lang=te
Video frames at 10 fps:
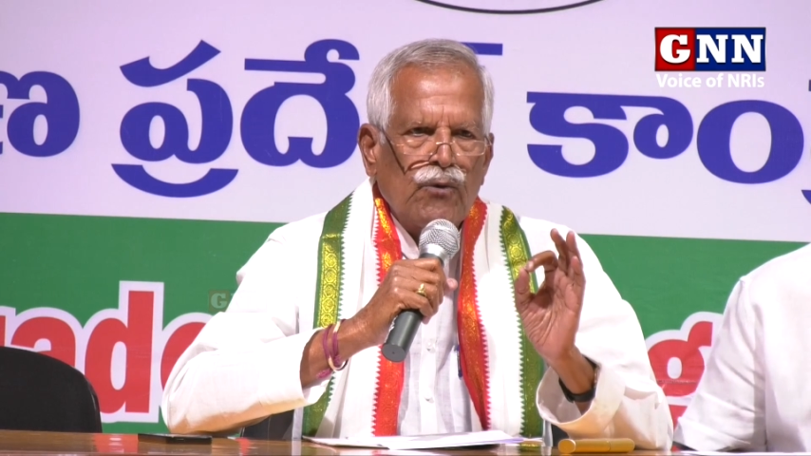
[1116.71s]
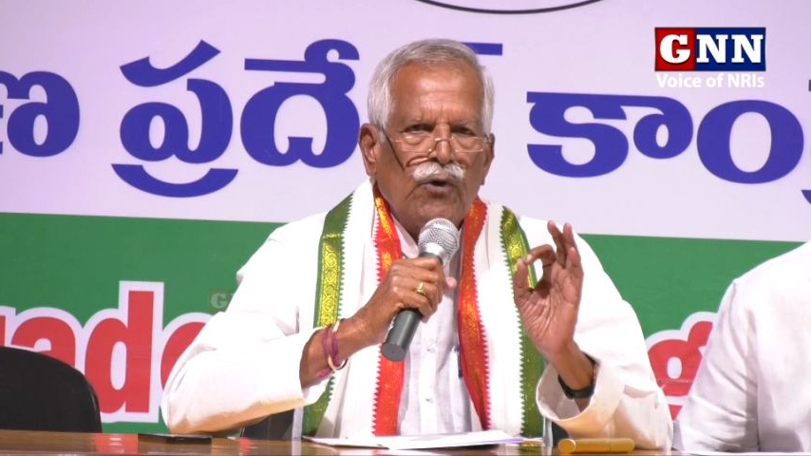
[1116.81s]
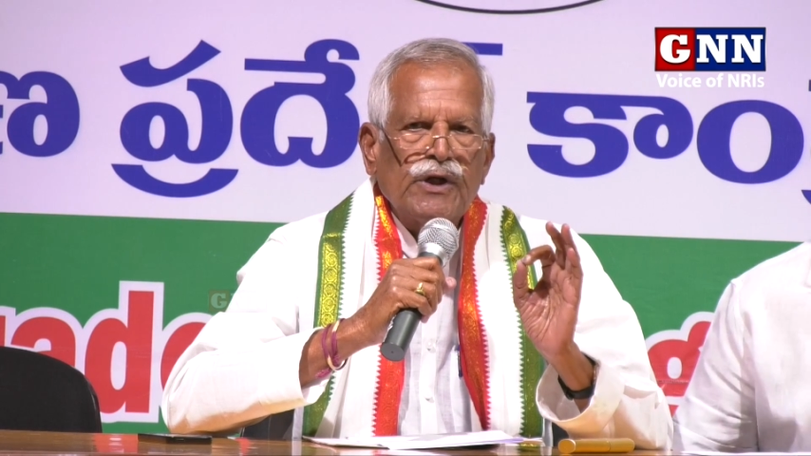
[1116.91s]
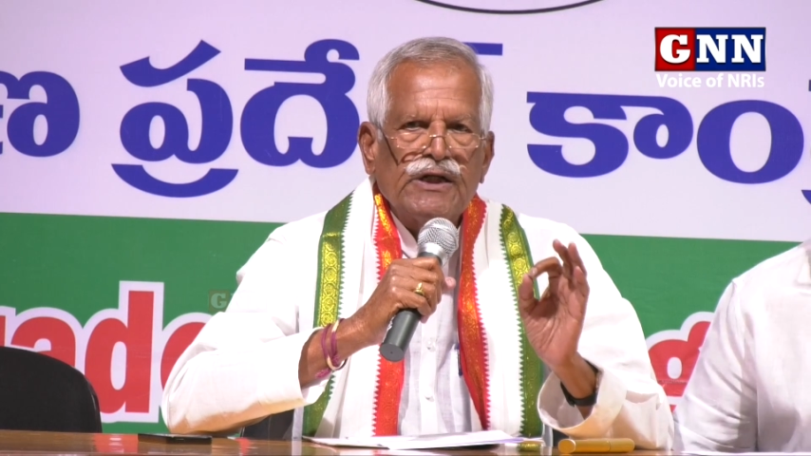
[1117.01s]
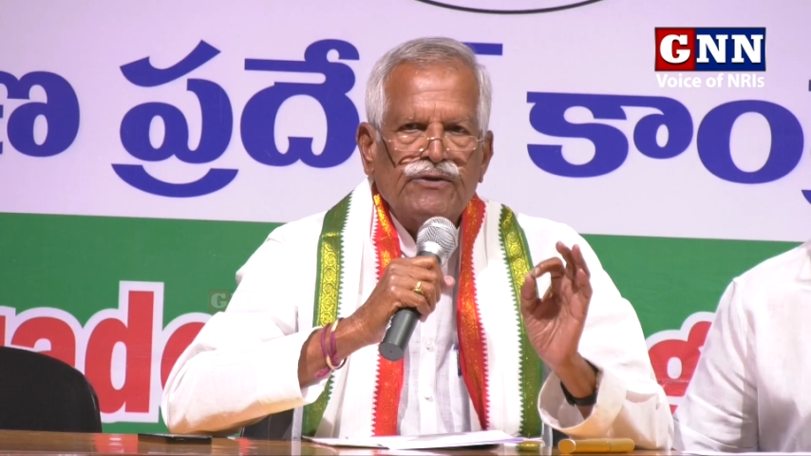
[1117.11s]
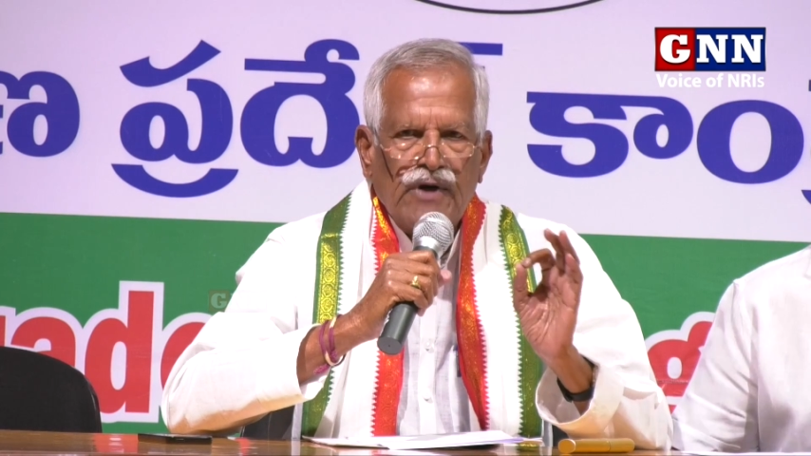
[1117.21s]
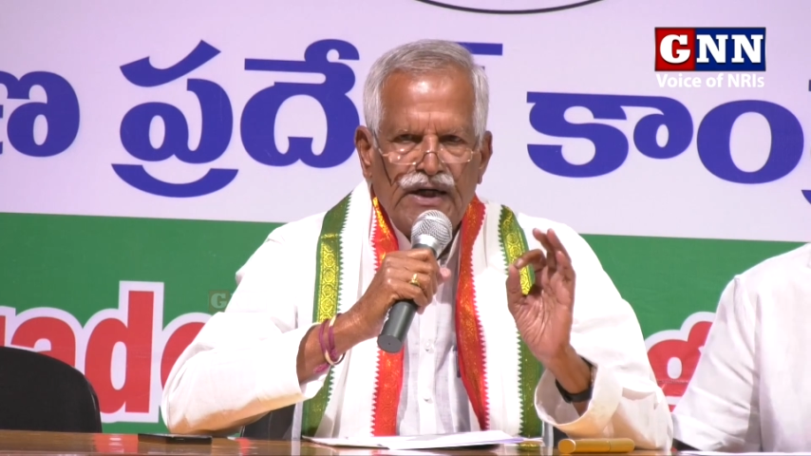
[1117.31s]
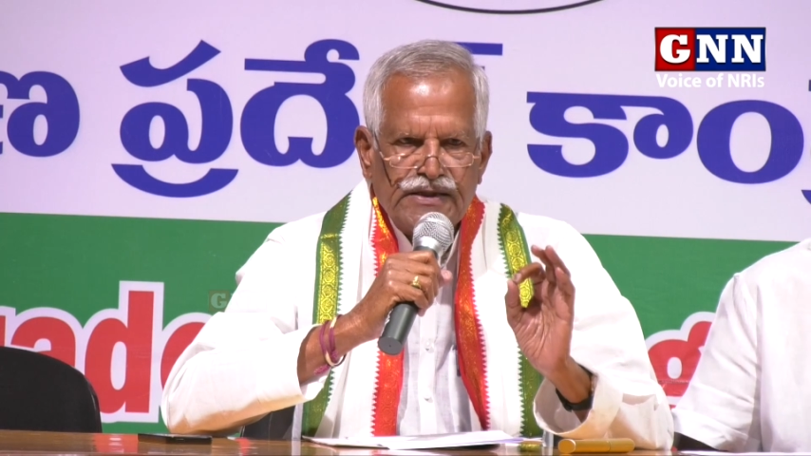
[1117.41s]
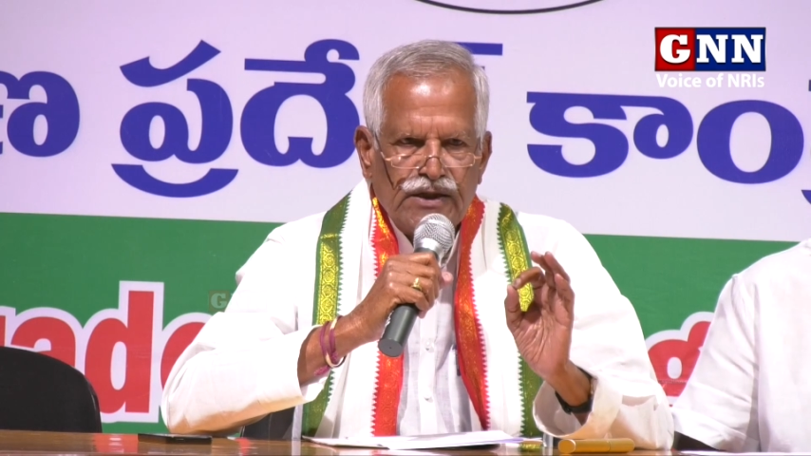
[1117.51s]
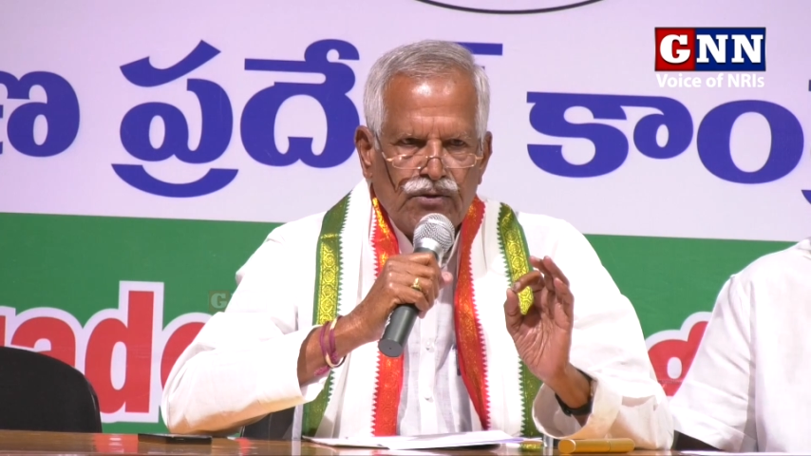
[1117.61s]

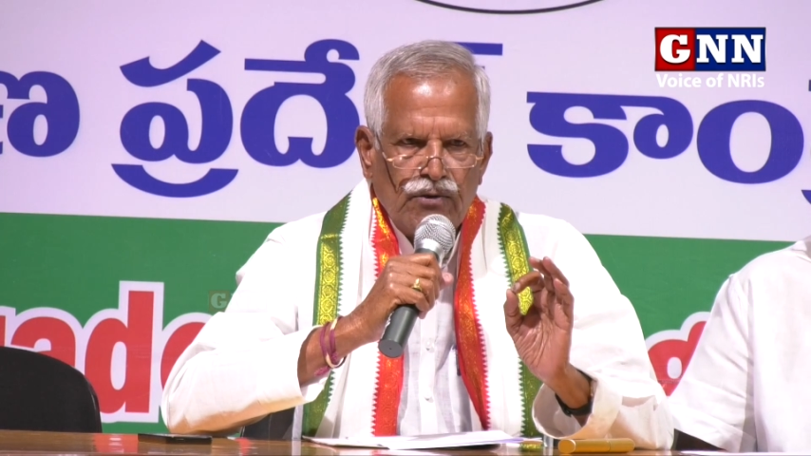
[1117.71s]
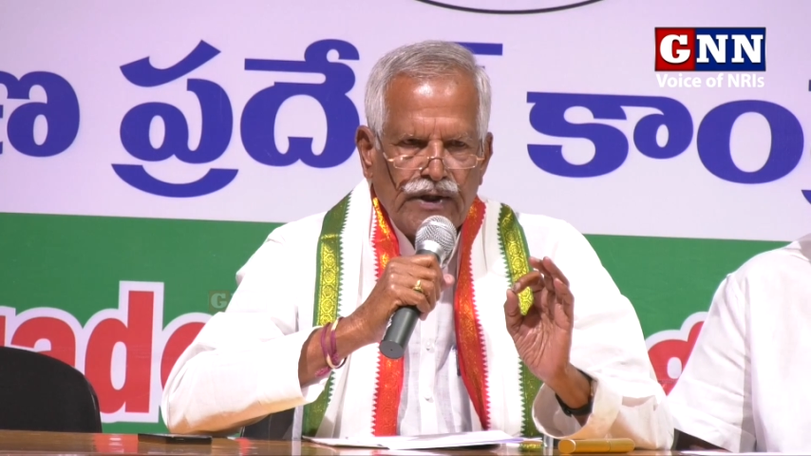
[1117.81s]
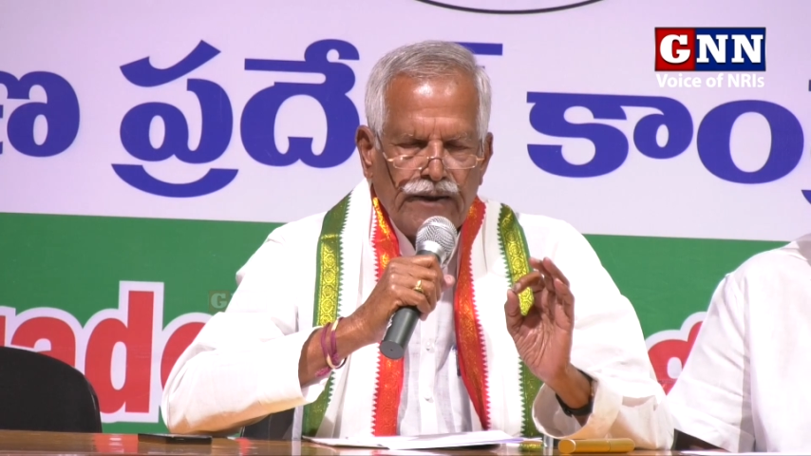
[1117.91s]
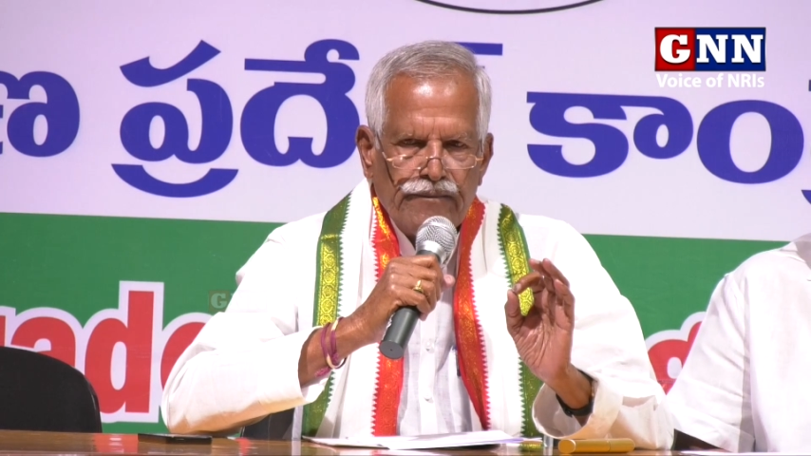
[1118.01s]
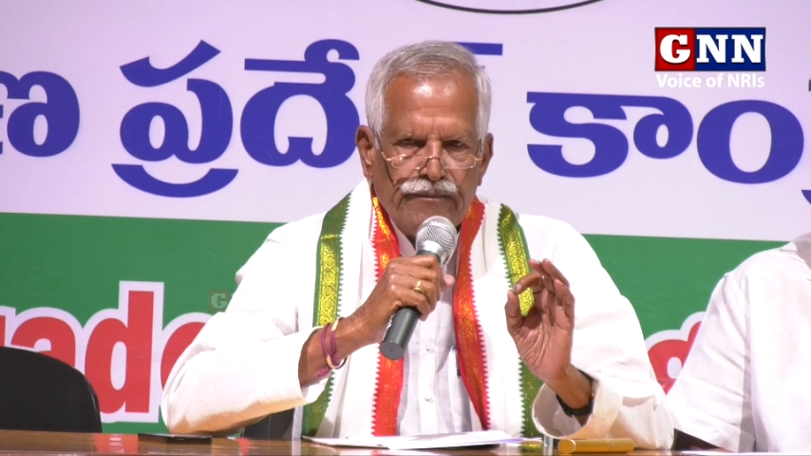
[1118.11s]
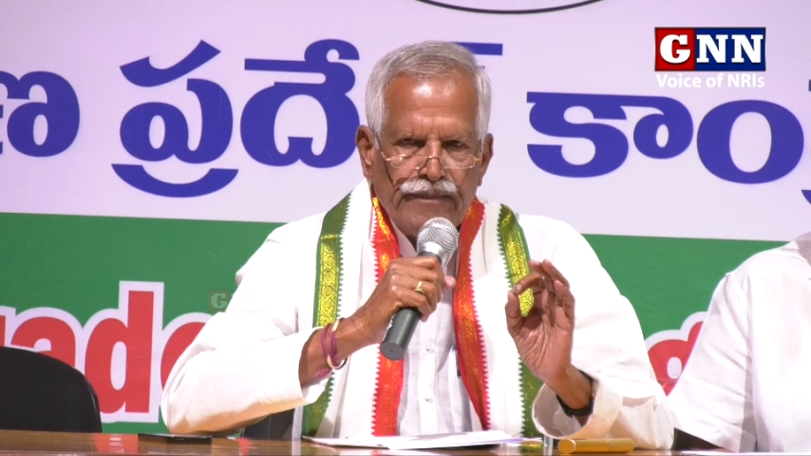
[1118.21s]
కోటీశ్వరుల చేతిలోకి